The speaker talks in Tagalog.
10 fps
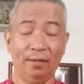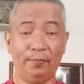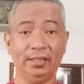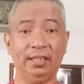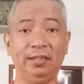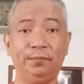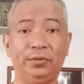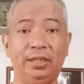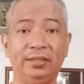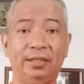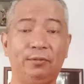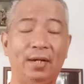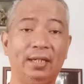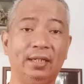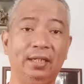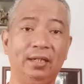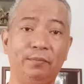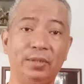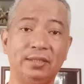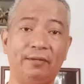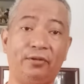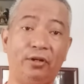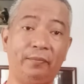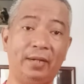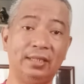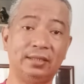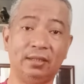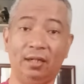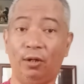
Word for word: pagdating po ng January, imbis na 4 months,